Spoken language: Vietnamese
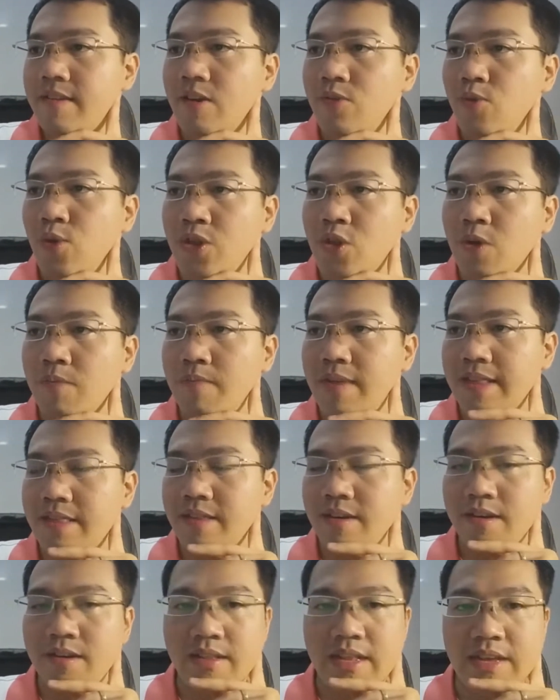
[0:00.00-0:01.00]
rồi win tôm
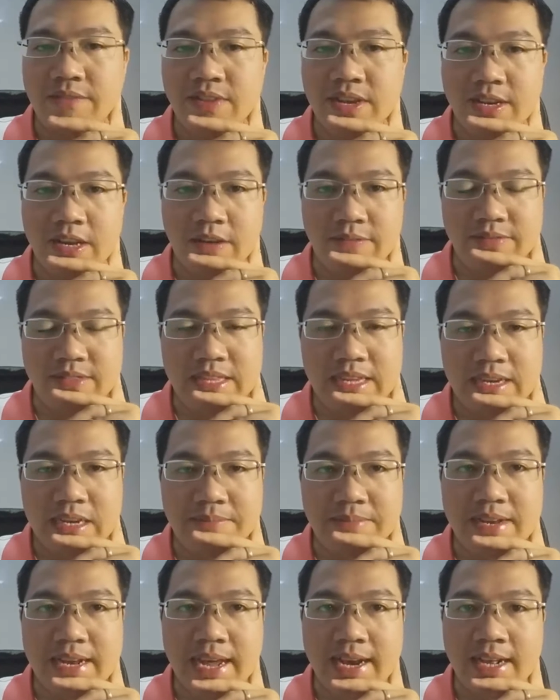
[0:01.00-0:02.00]
là từ là vận động thì
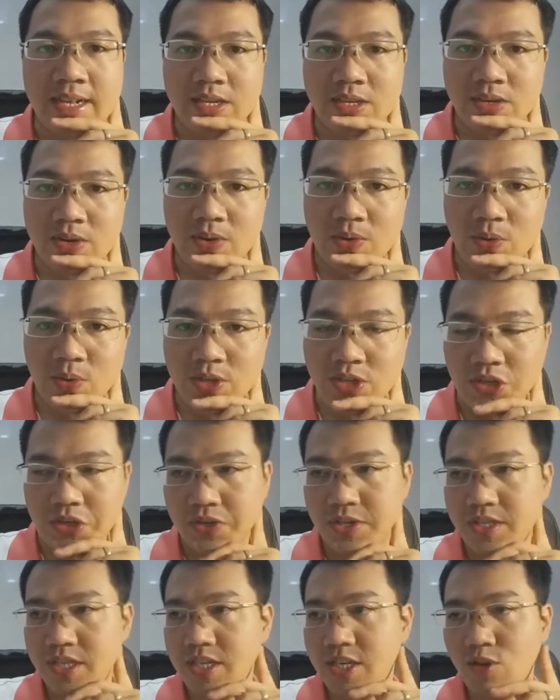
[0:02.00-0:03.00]
các bạn hãy đặt câu luôn
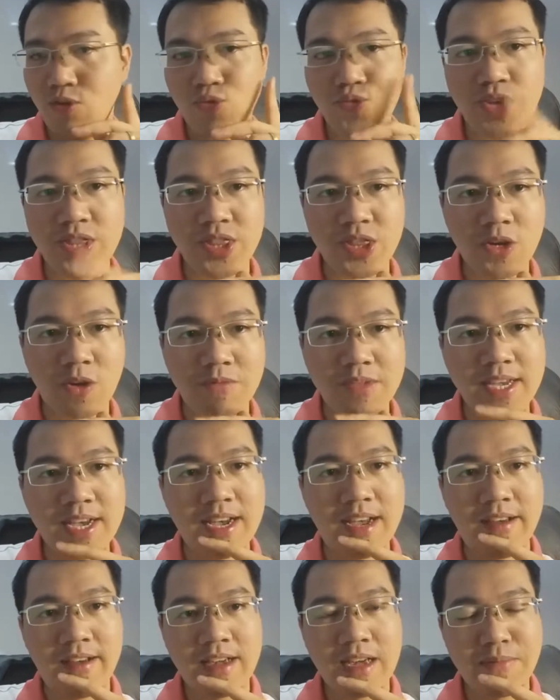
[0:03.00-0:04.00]
cho cái từ win tôm
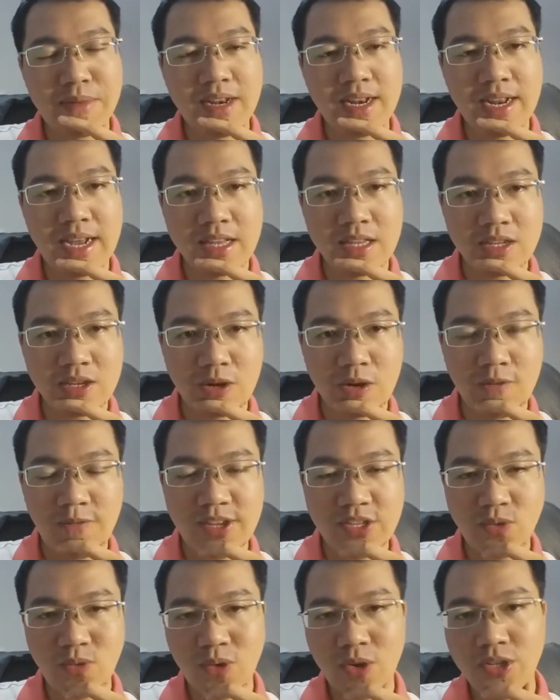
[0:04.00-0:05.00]
nha các bạn đặt câu
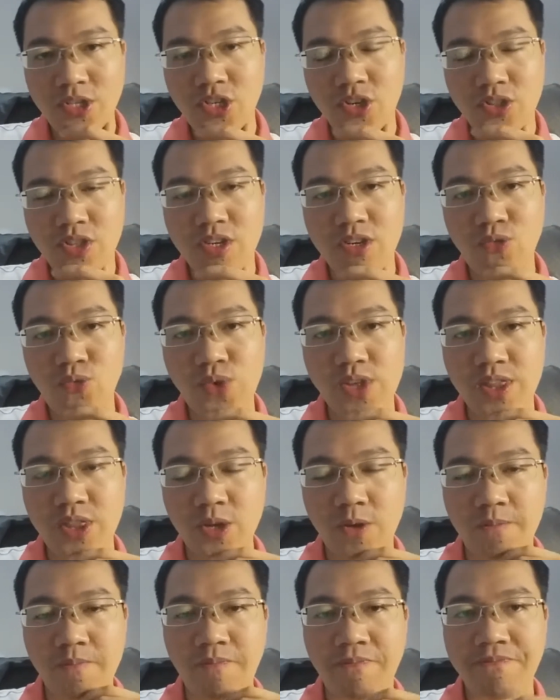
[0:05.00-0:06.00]
ví dụ luôn cho từ
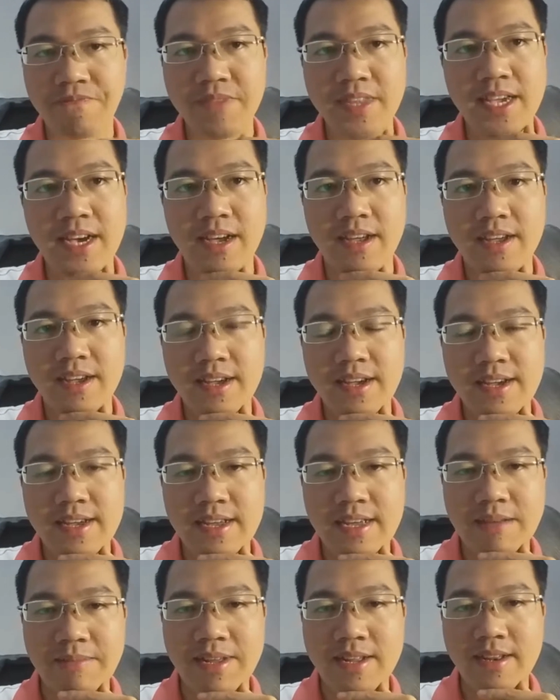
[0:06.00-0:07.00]
win tôm nha
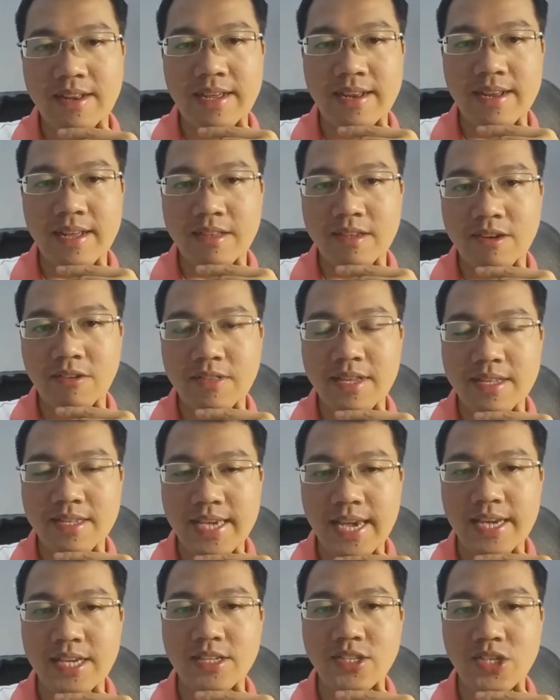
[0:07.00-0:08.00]
các bạn hãy đặt câu thật
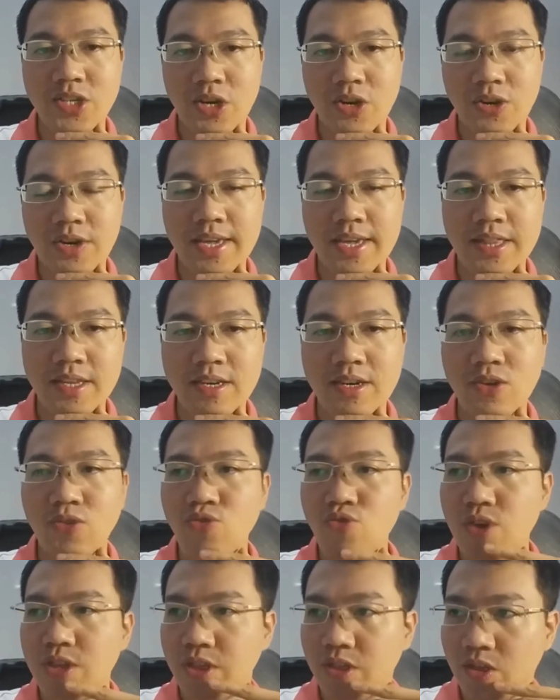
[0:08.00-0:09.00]
nhanh cho cái
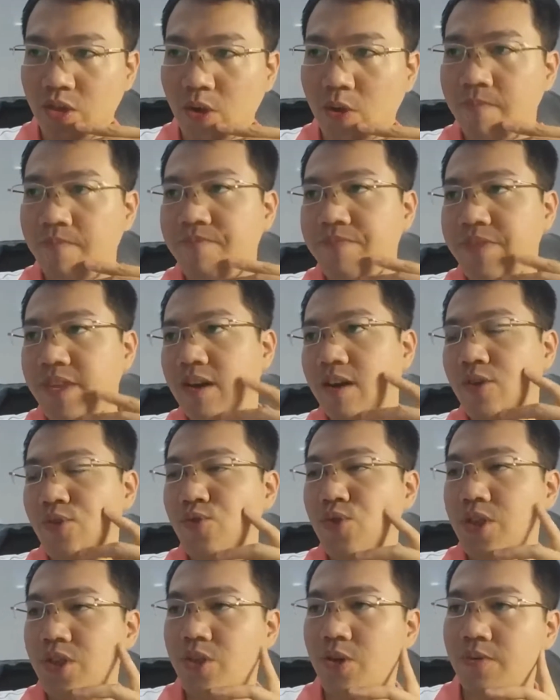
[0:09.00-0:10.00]
từ win tôm đó
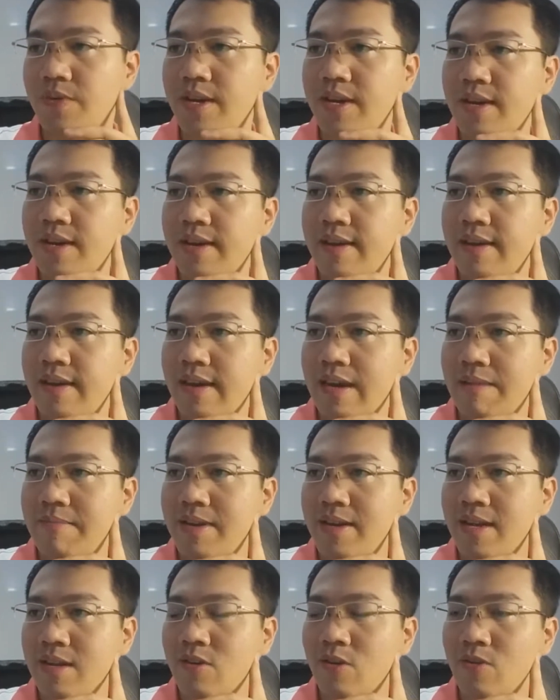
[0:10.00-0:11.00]
win tôm
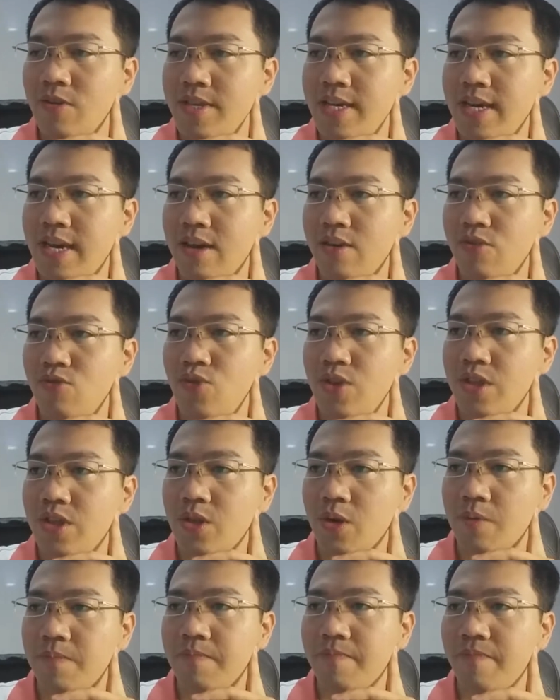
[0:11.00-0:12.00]
các bạn đặt câu luôn nha win
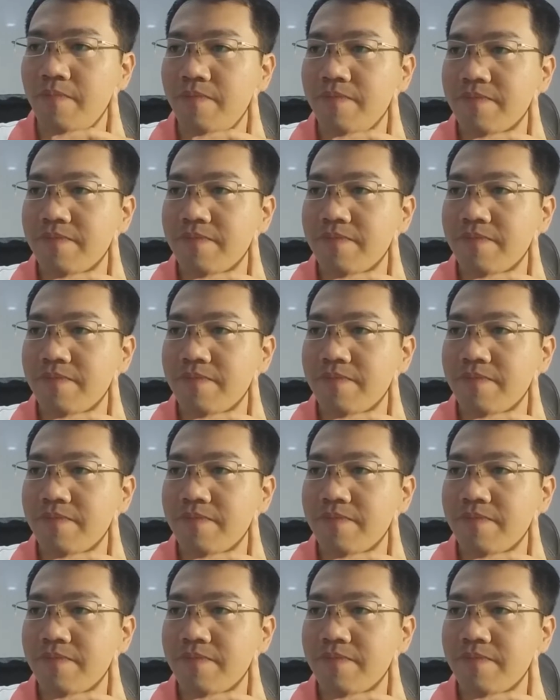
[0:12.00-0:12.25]
tôm